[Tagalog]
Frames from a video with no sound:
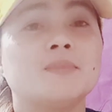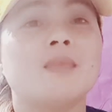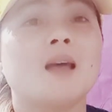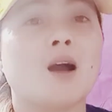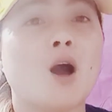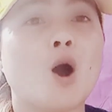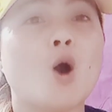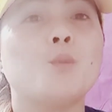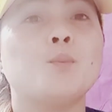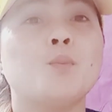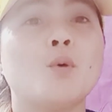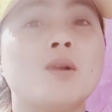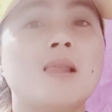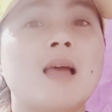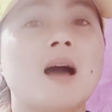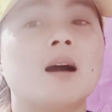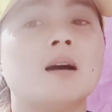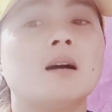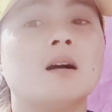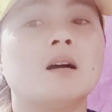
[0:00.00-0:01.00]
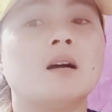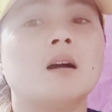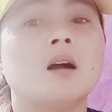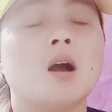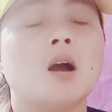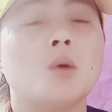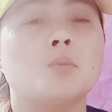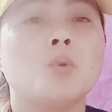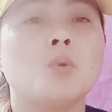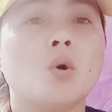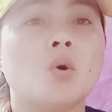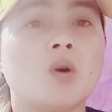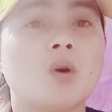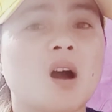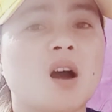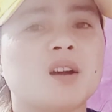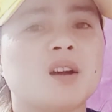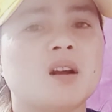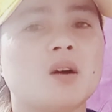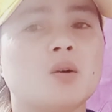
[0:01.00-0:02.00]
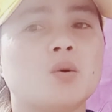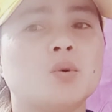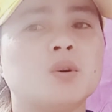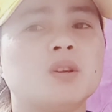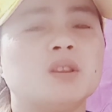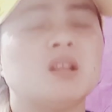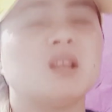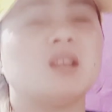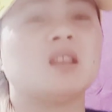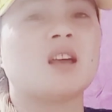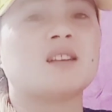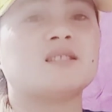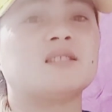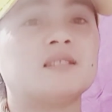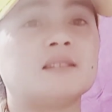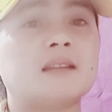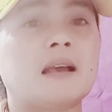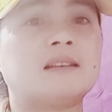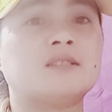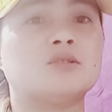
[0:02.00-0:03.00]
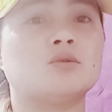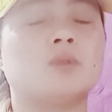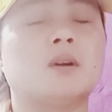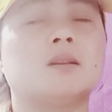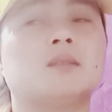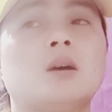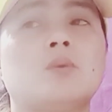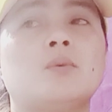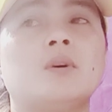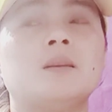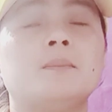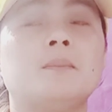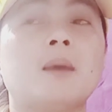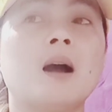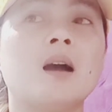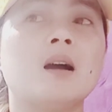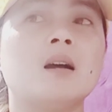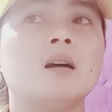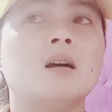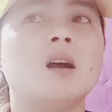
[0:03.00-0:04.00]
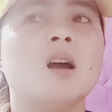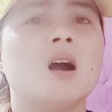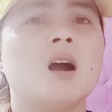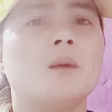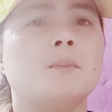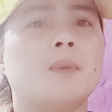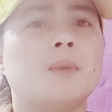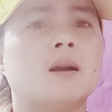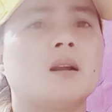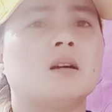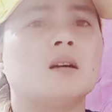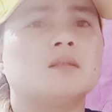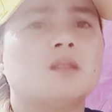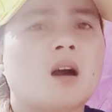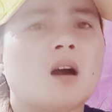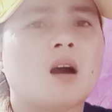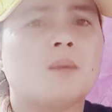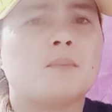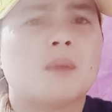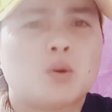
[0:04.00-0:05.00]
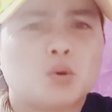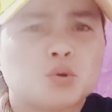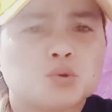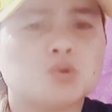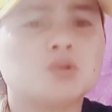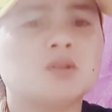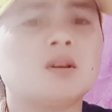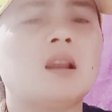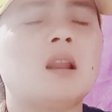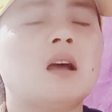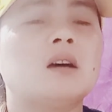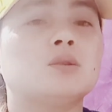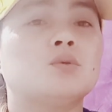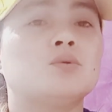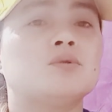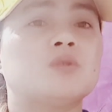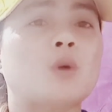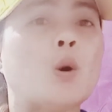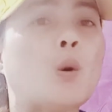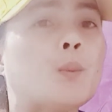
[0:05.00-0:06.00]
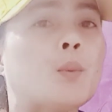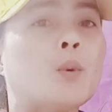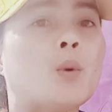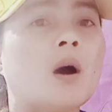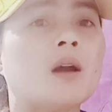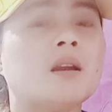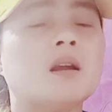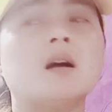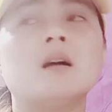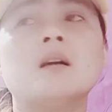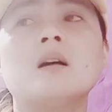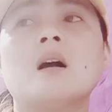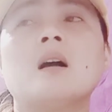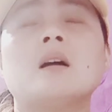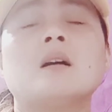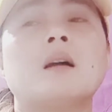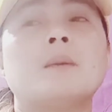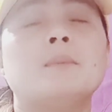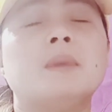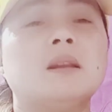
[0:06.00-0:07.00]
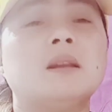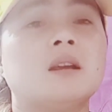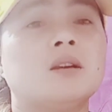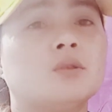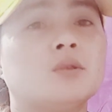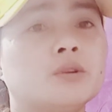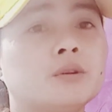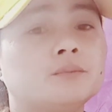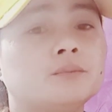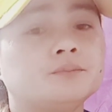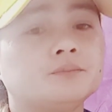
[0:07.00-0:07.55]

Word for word: nakaupo lang buong araw, hindi na exercise yung katawan ba? Parang nakabaluktot ka lang doon sa upuan hanggang gabi na yon.